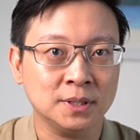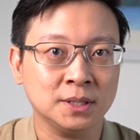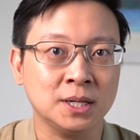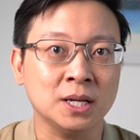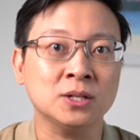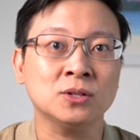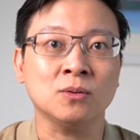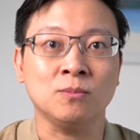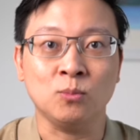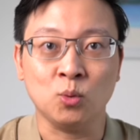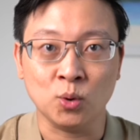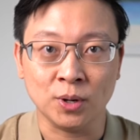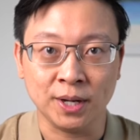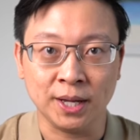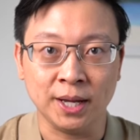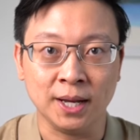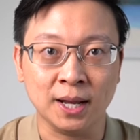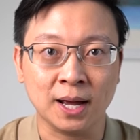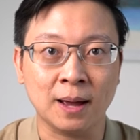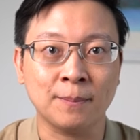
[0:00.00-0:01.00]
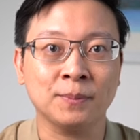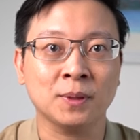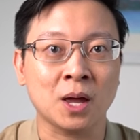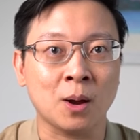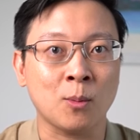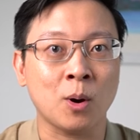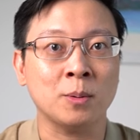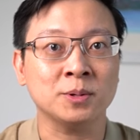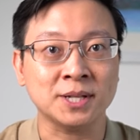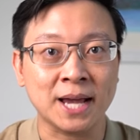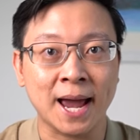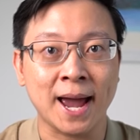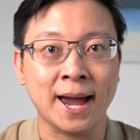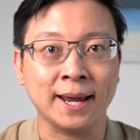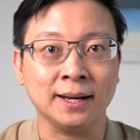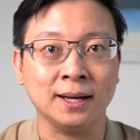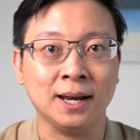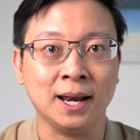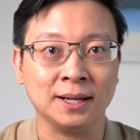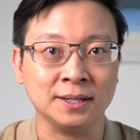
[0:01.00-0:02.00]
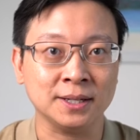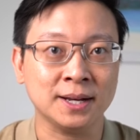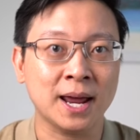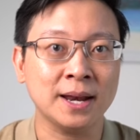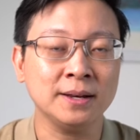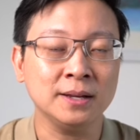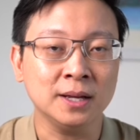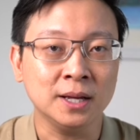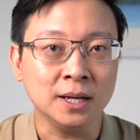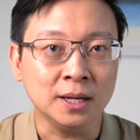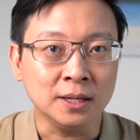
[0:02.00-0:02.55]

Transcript: เซตสมบูรณ์ดีนะครับทำความสะอาด หลังจากนั้น